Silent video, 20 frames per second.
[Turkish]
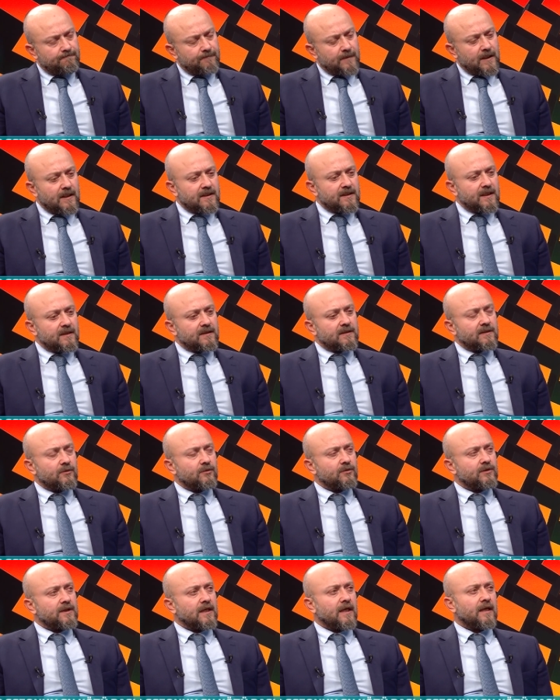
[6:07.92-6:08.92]
geçen sezon
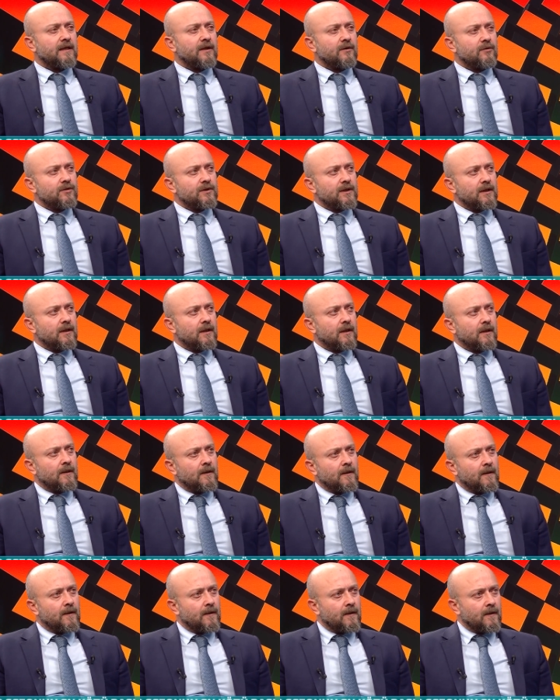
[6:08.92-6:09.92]
Sergen Hoca'ya
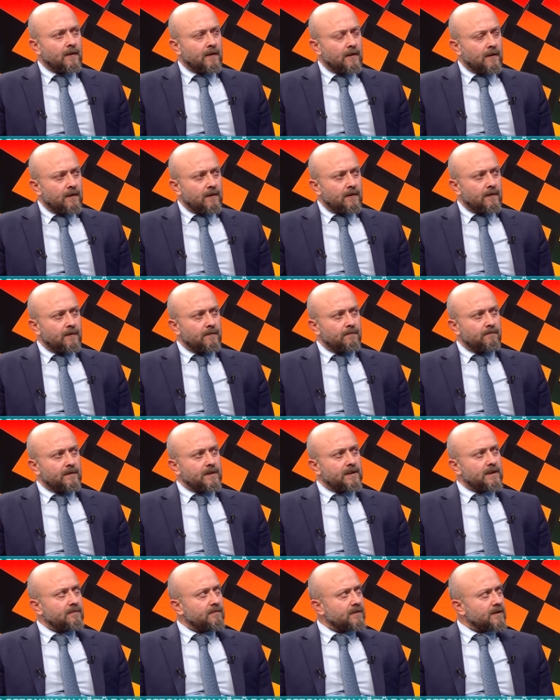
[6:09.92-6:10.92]

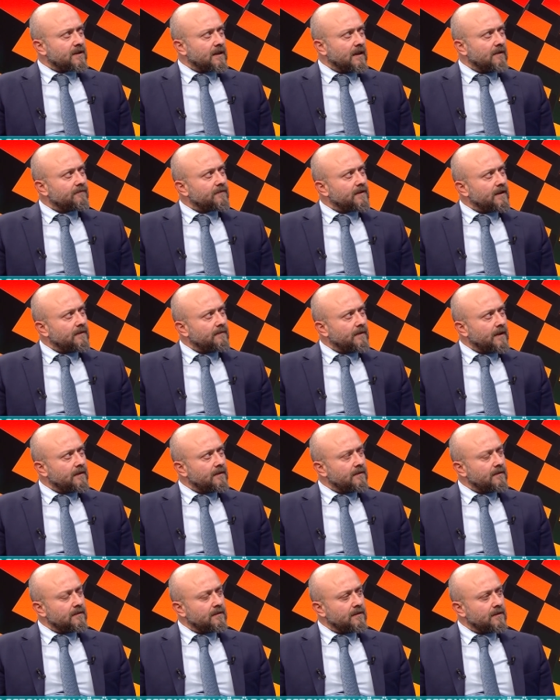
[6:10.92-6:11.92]
biçtiğimiz kaftanı ben
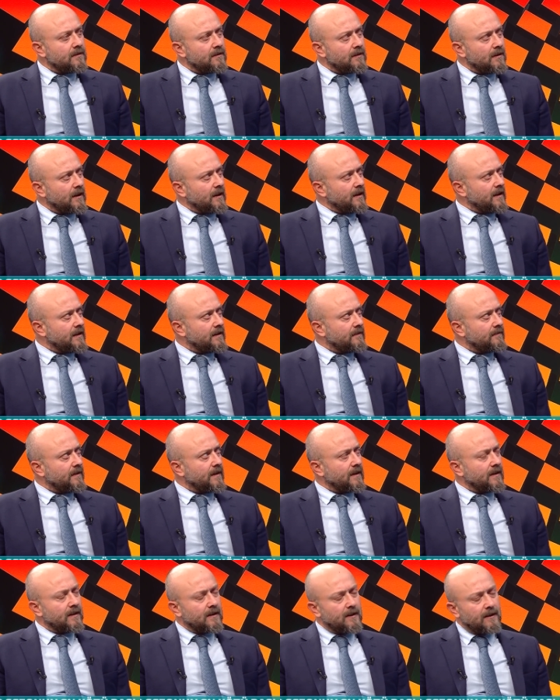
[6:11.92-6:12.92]
an
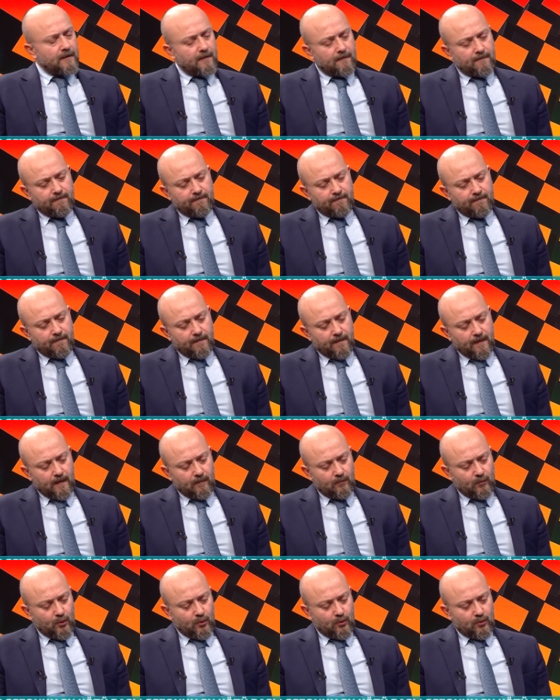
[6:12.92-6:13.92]
itibariyle
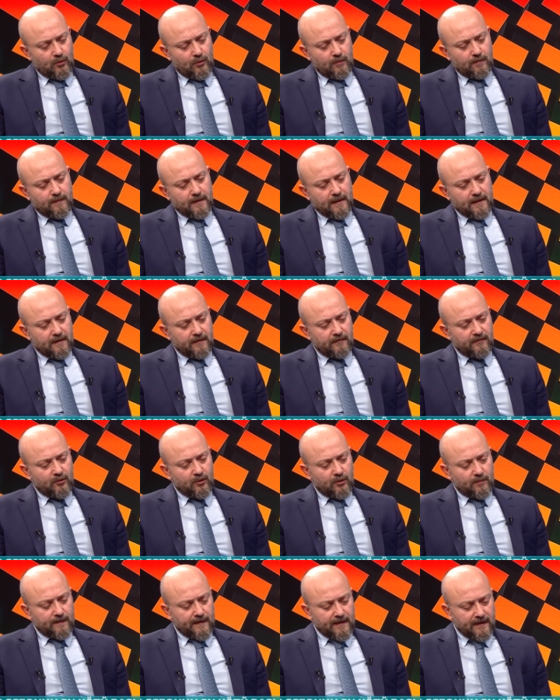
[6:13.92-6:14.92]
büyük kulüplerde
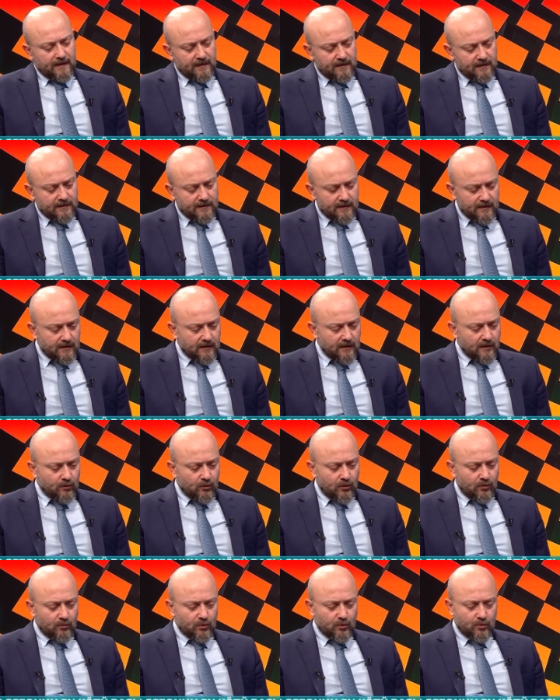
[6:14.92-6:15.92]
Vitor Pereira'nın sırtına
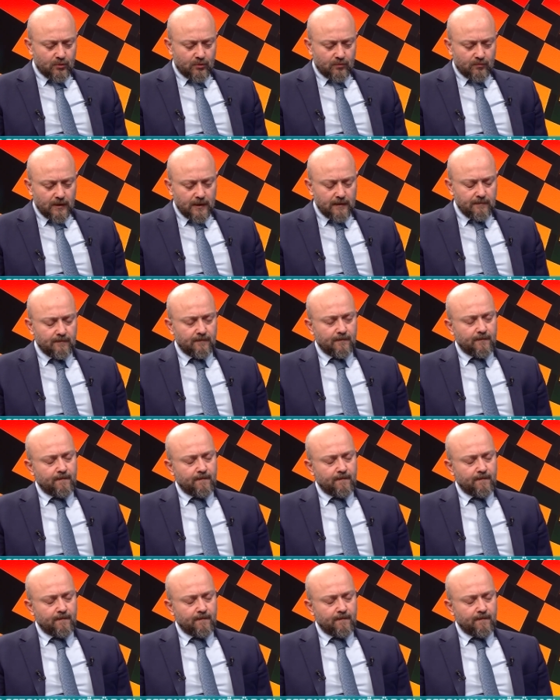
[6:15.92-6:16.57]
koymuş durumdayım.